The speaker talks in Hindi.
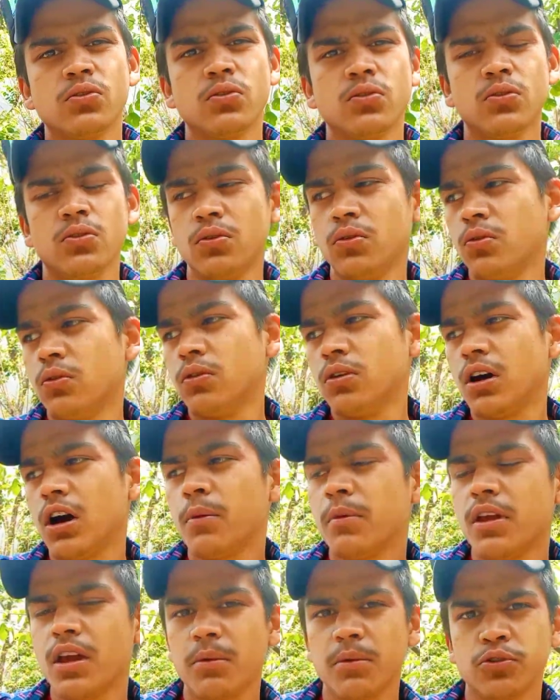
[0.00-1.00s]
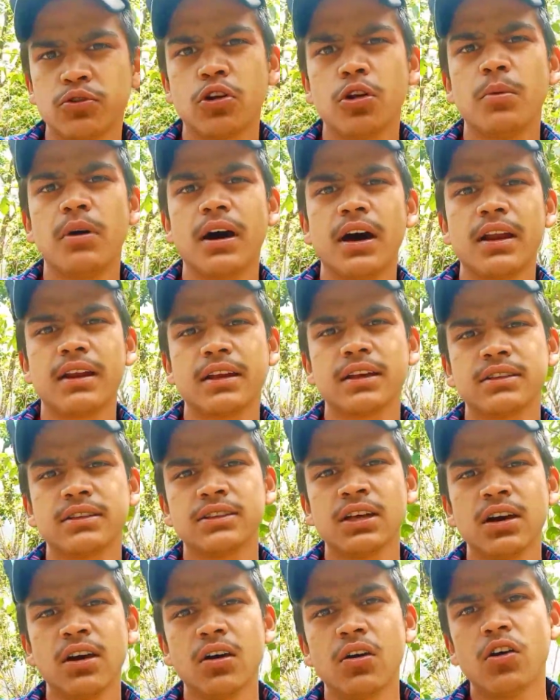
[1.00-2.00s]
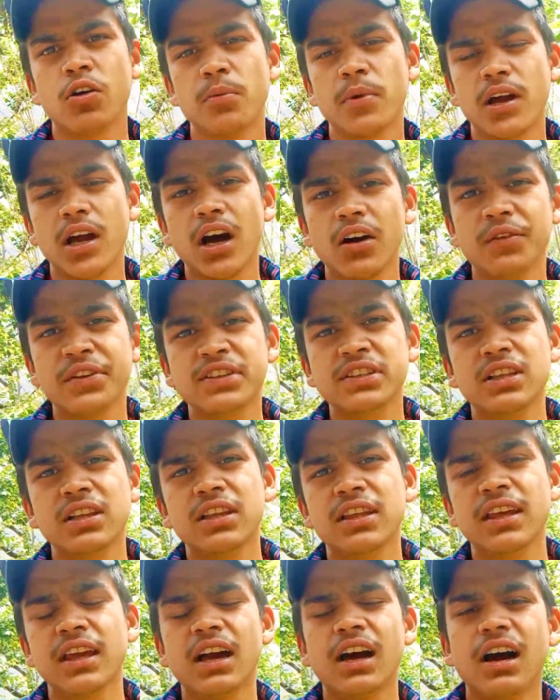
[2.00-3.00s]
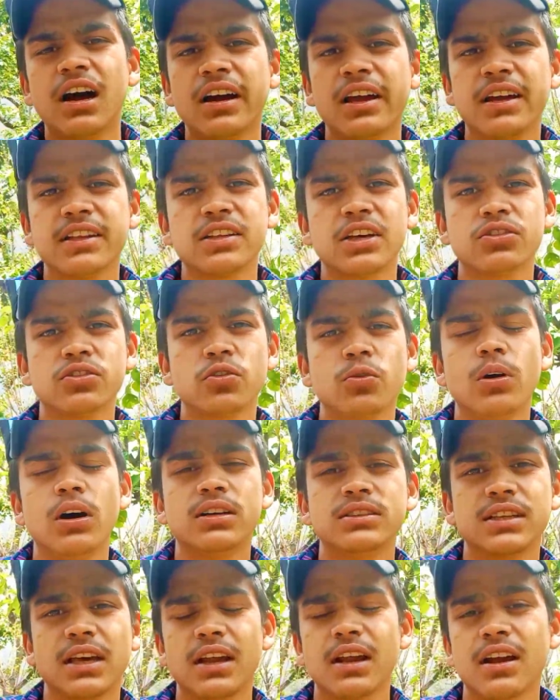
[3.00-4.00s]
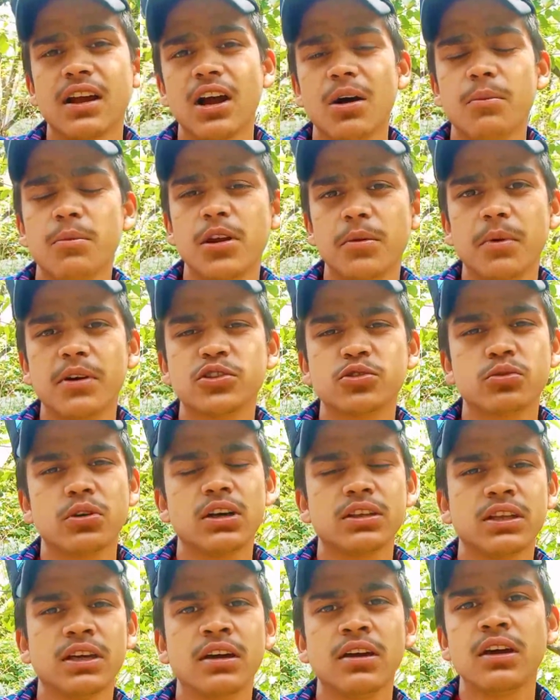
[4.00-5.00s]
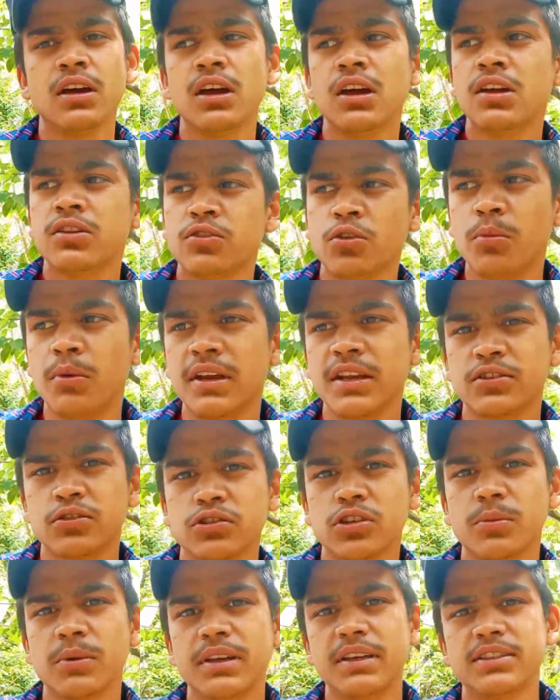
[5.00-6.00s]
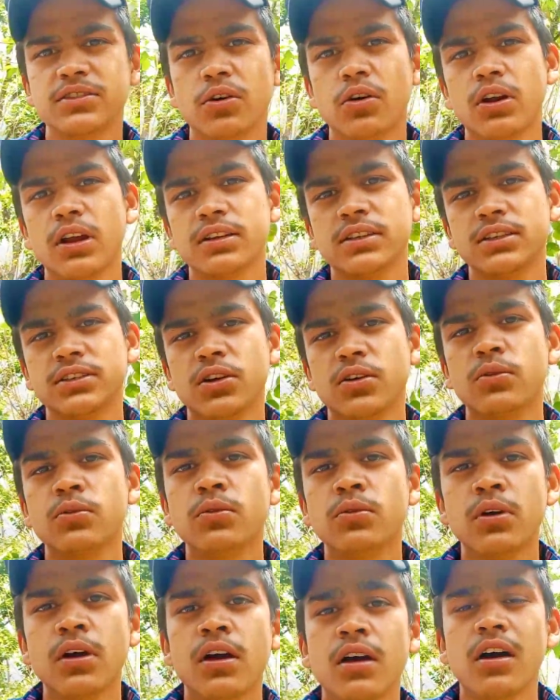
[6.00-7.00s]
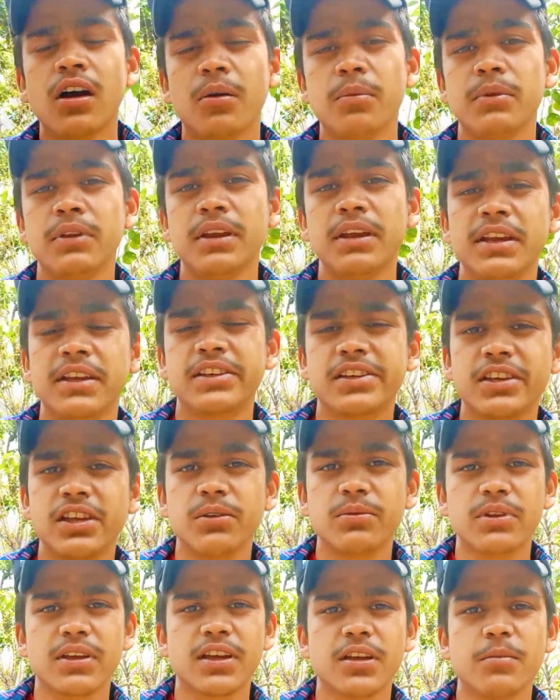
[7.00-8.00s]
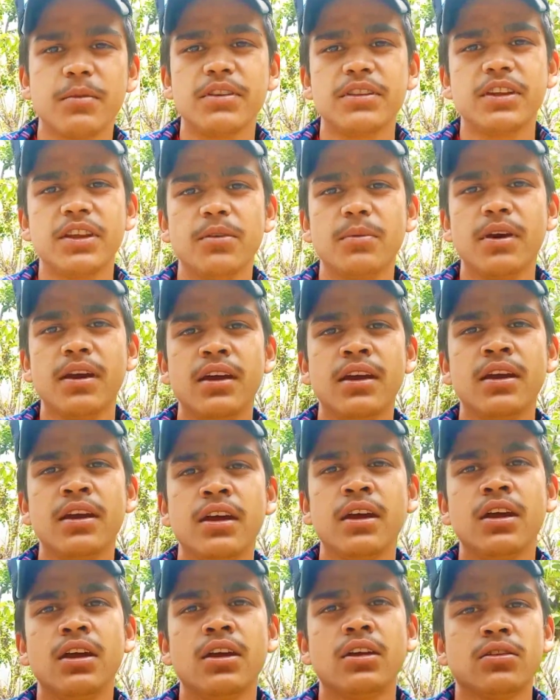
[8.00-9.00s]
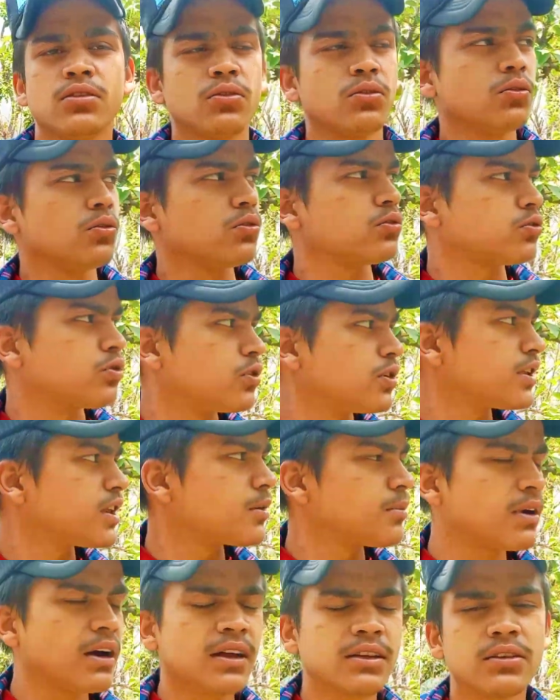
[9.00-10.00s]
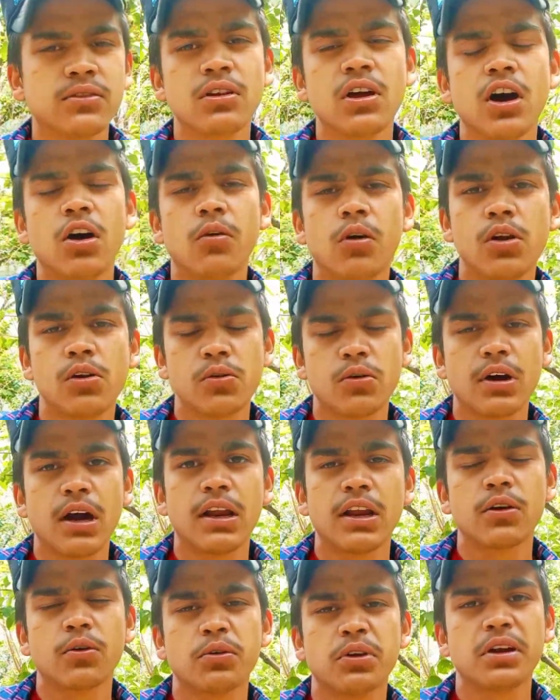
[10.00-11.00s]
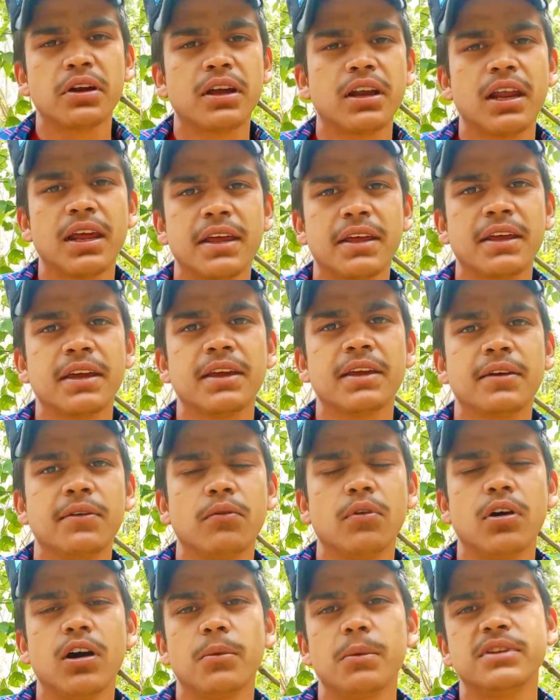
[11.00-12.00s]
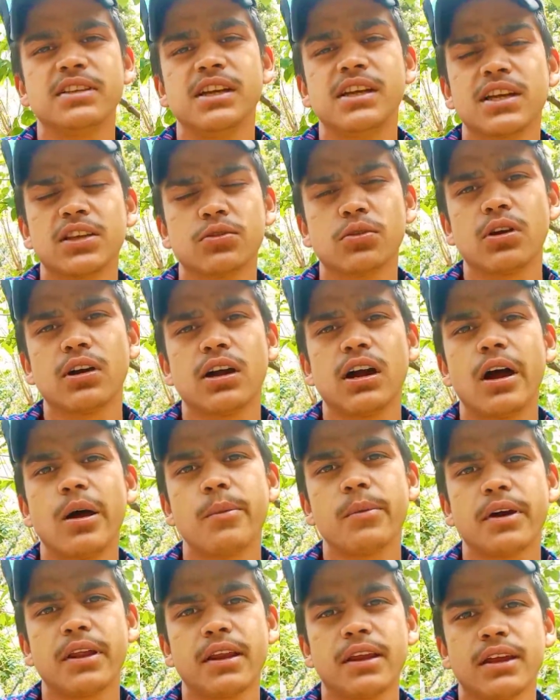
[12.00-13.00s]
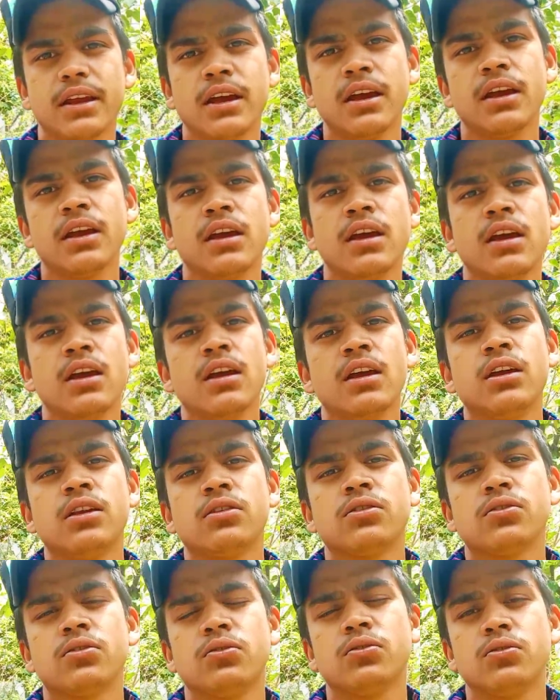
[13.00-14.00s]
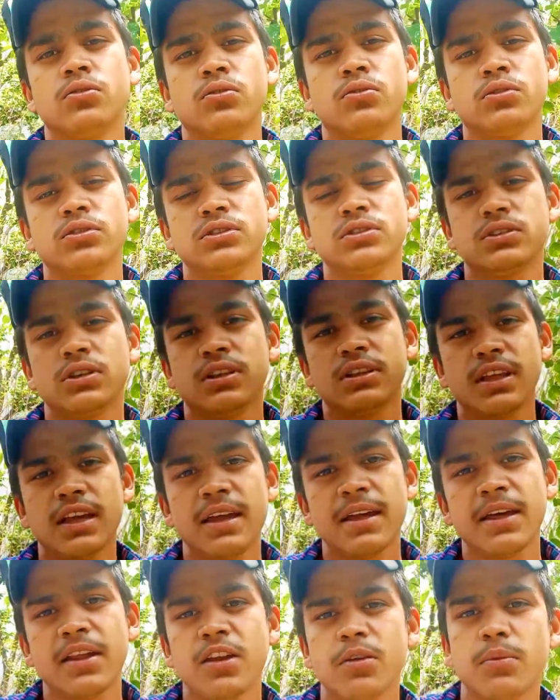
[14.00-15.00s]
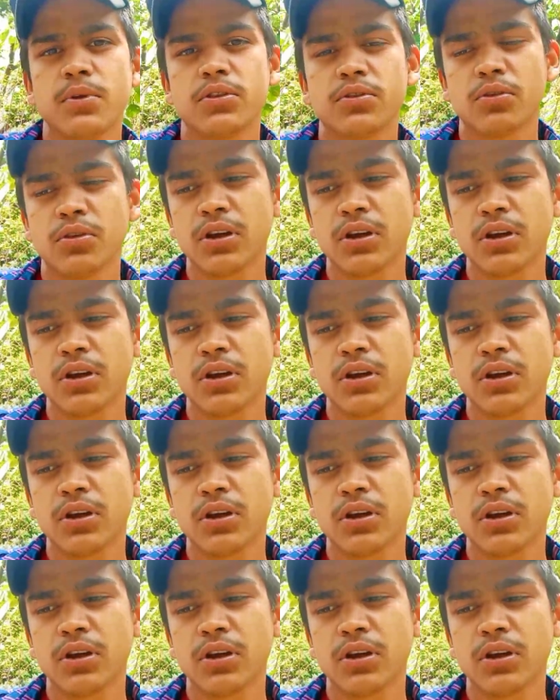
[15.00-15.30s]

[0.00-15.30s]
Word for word: तो अभी यहाँ पे थोड़ा मैं आ रखा था और मैं काफ़ी जल्दी यहाँ आ गया था तो वहाँ सारा काम निपट चुका था तो मैंने सोचा मैं इस और आ जाता हूँ अपने ईस्ट देवता के मंदिर में तो थोड़ी देर बाद गांव वालों खाना खुना खिलाएंगे वहाँ पे जाएंगे थोड़ा काम करेंगे तो चलते हैं यार अभी